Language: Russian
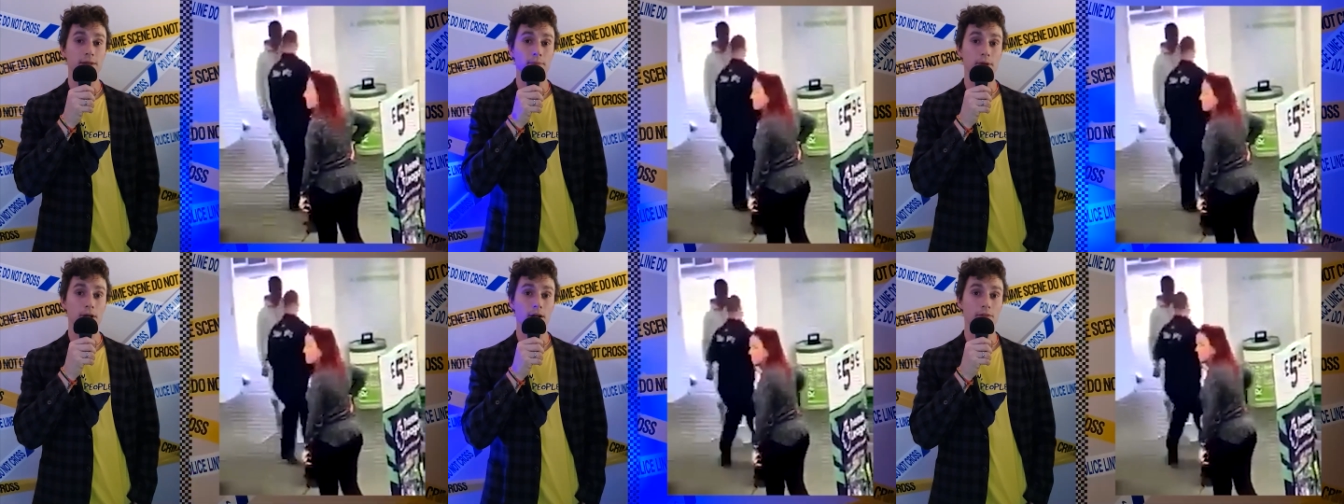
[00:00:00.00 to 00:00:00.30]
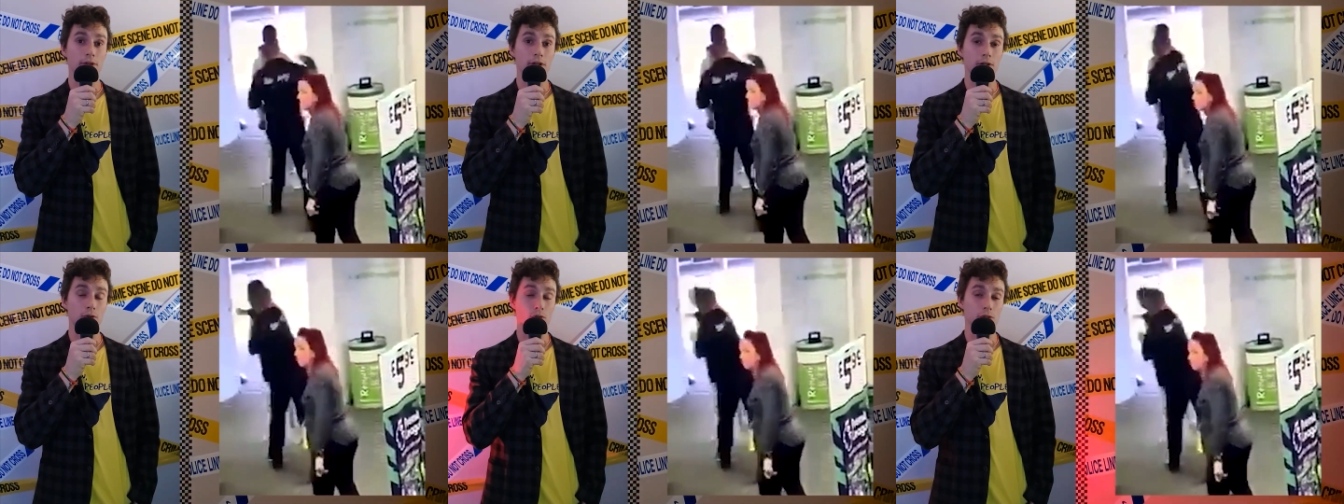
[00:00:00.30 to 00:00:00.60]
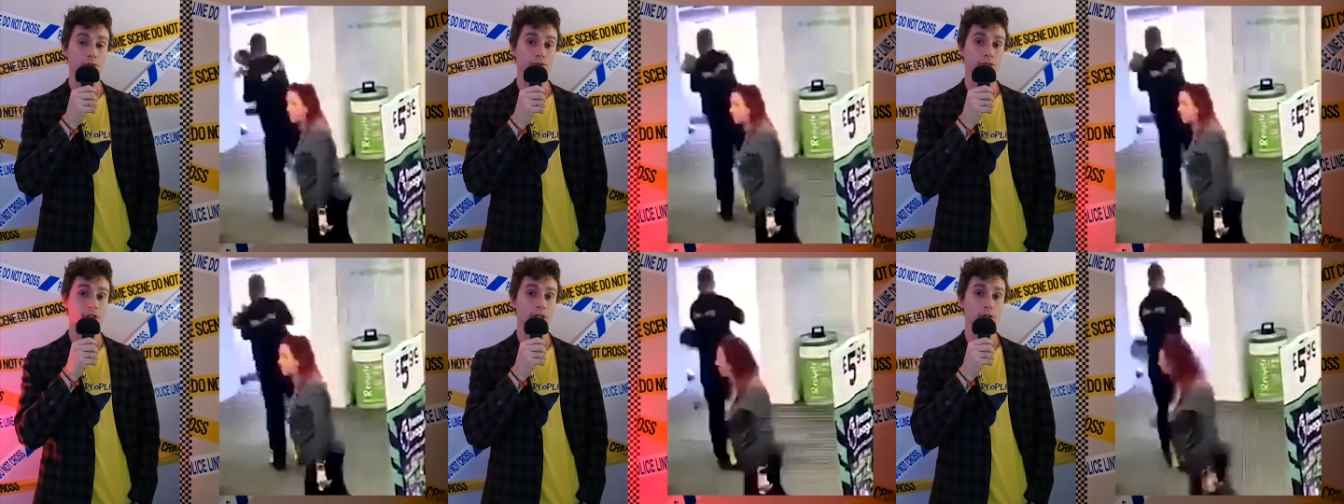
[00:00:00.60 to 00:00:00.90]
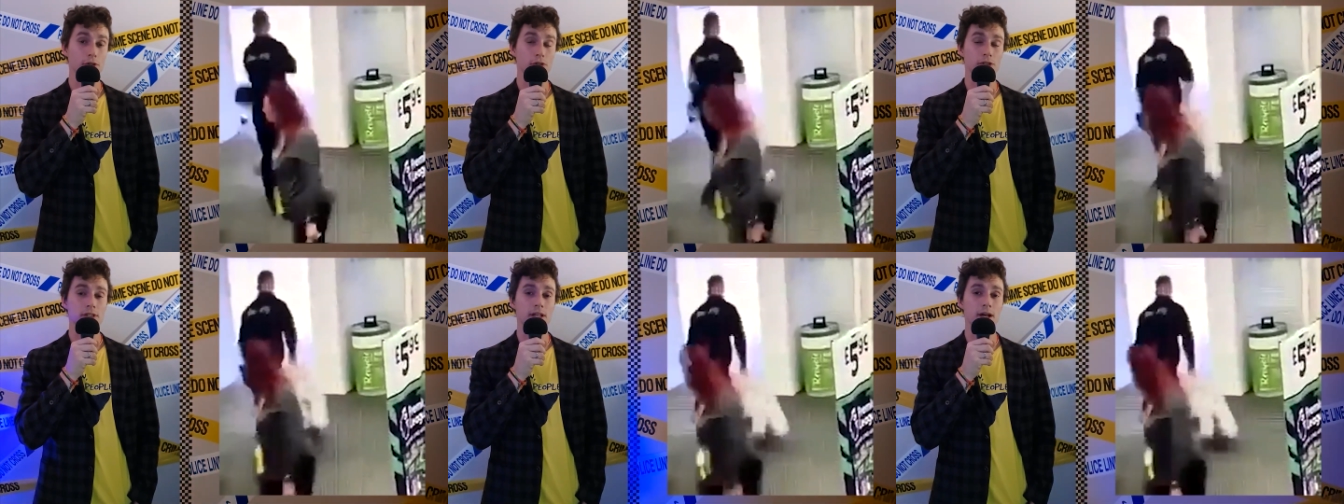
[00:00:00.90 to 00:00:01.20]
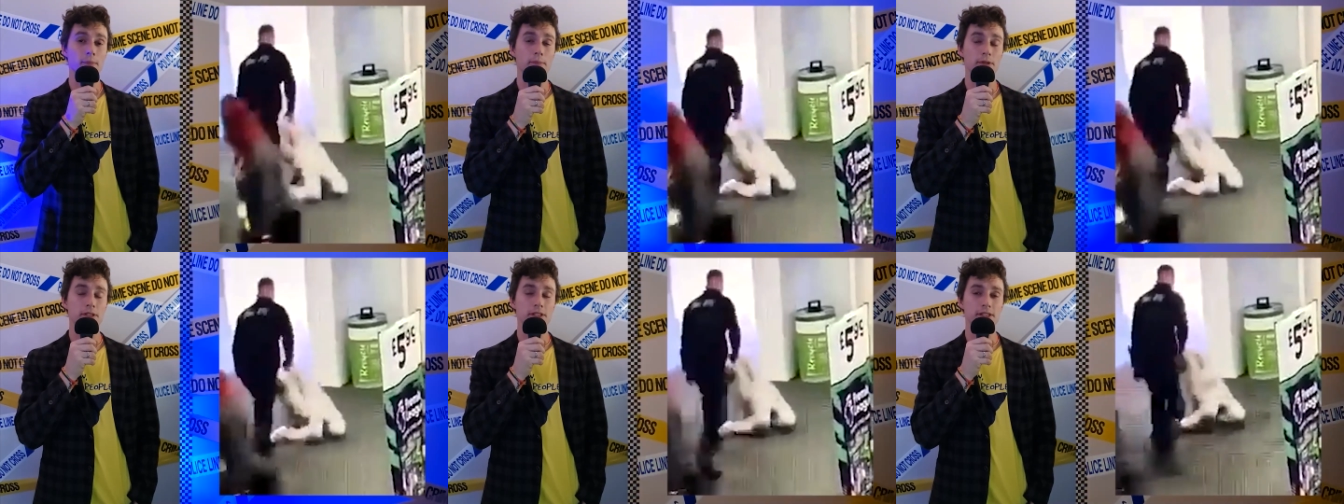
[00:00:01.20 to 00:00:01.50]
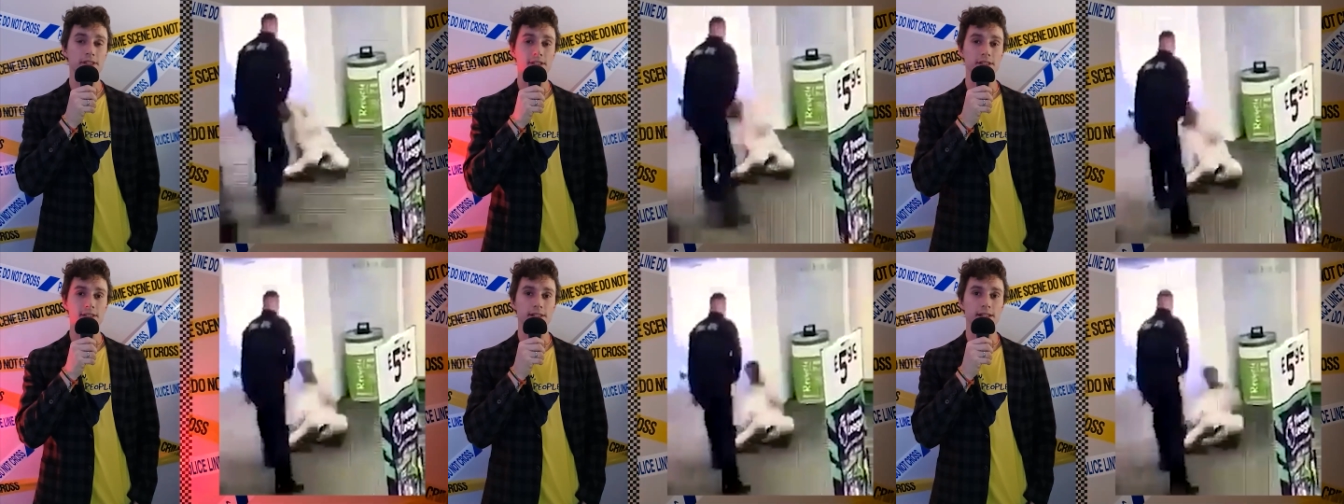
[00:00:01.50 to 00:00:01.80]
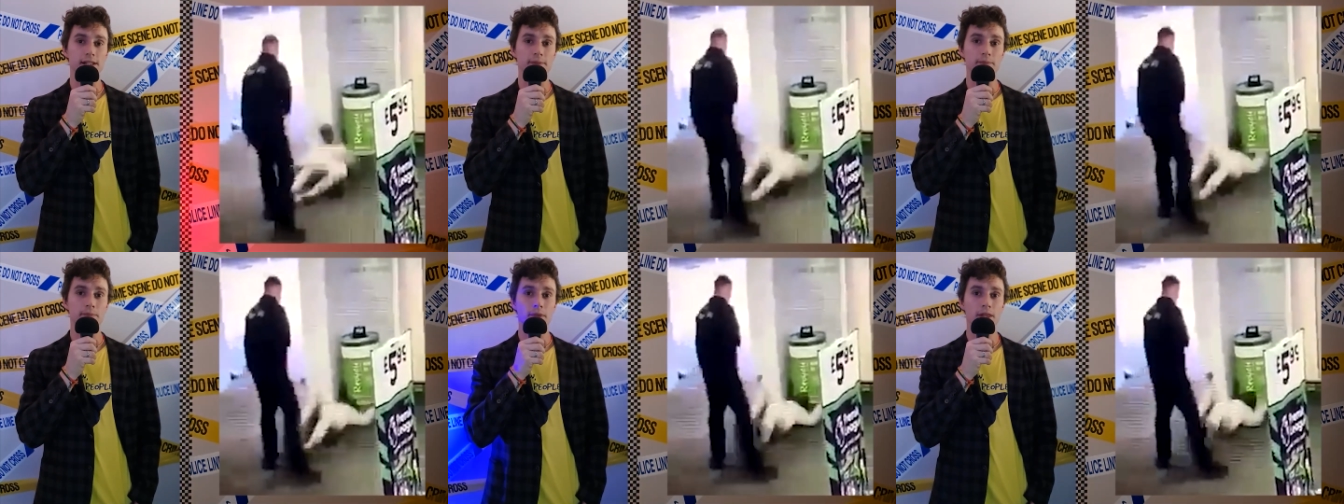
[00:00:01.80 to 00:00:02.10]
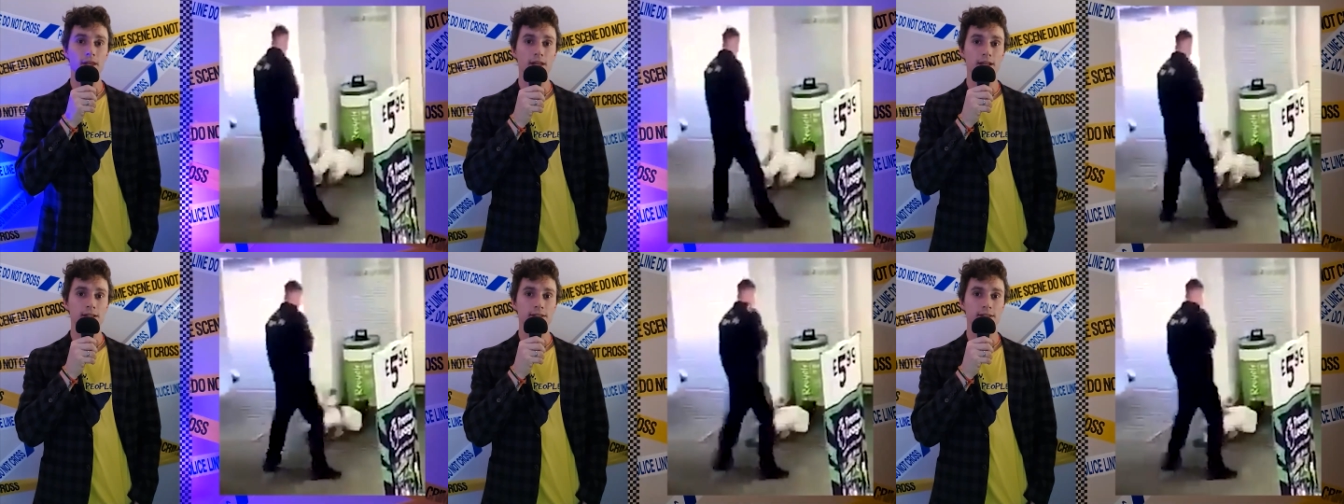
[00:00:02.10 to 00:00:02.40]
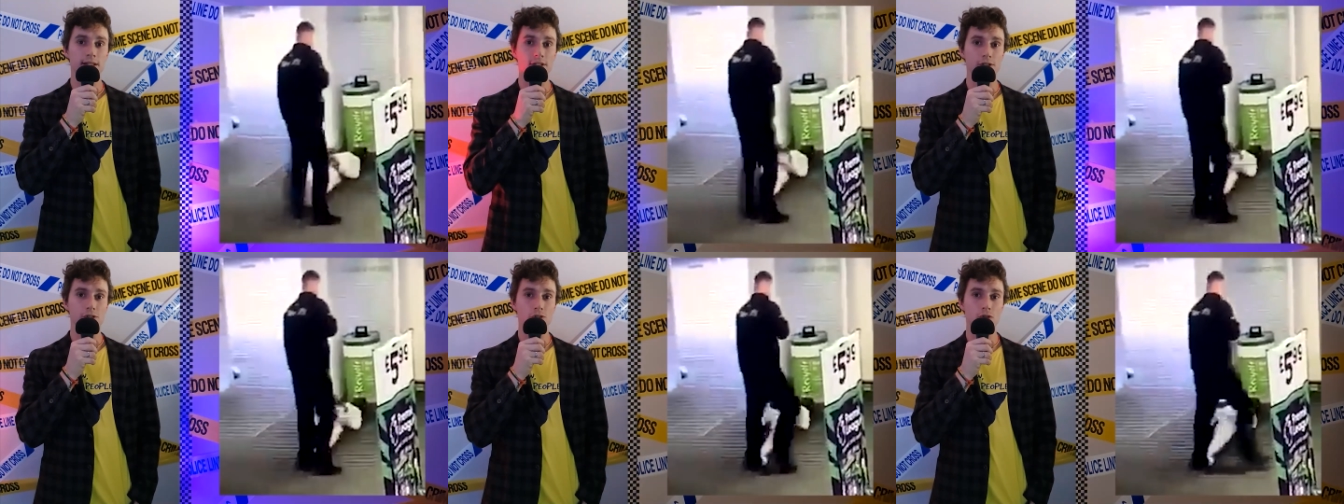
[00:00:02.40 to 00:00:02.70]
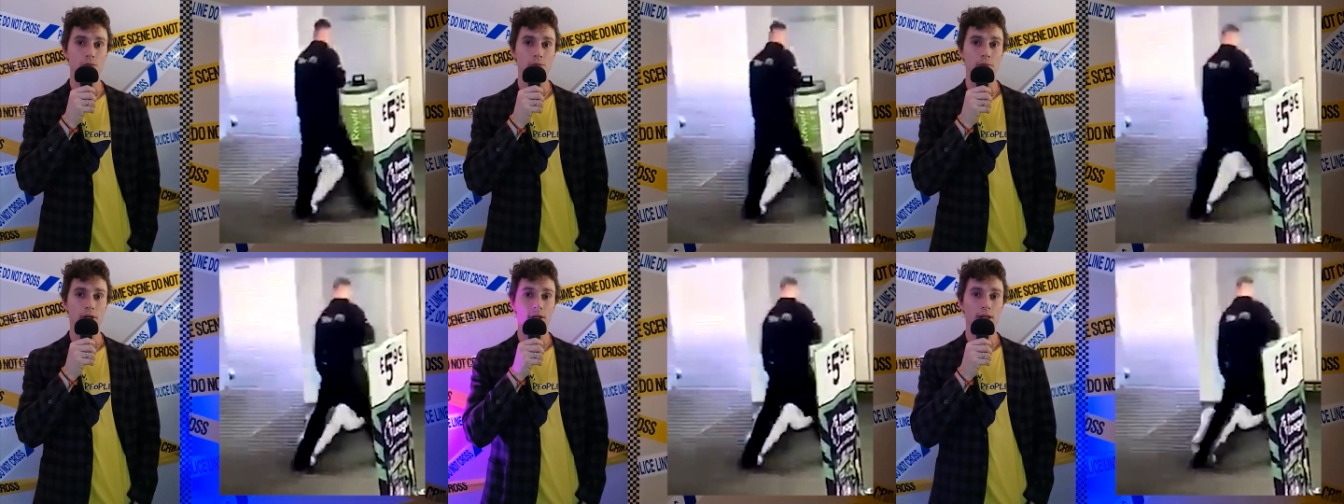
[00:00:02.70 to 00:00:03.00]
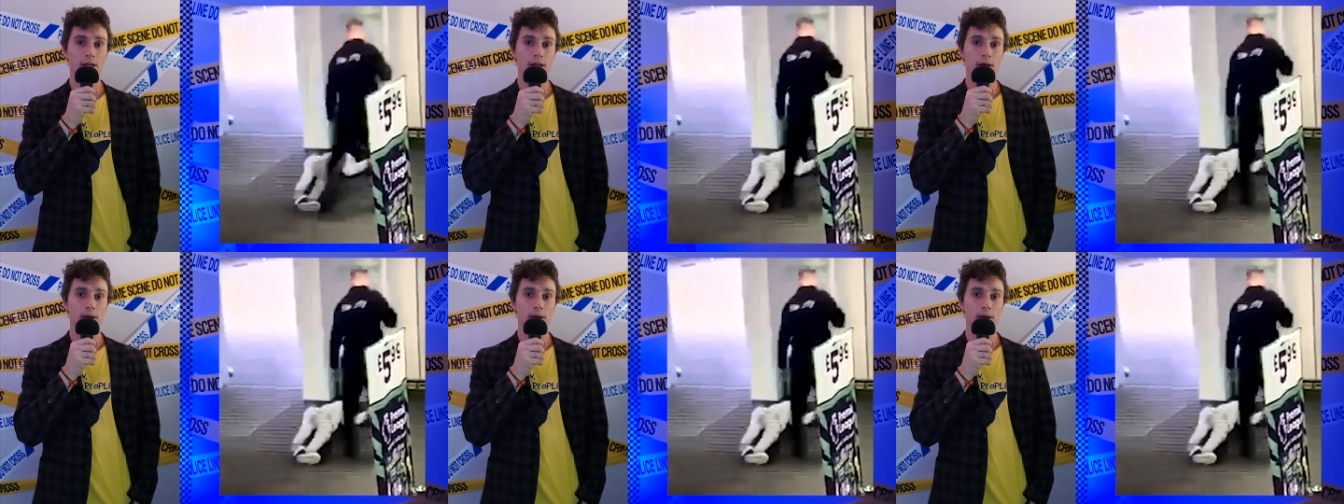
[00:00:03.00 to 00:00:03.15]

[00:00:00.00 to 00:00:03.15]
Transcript: правый кросс в челюсть на посетителя с ножом.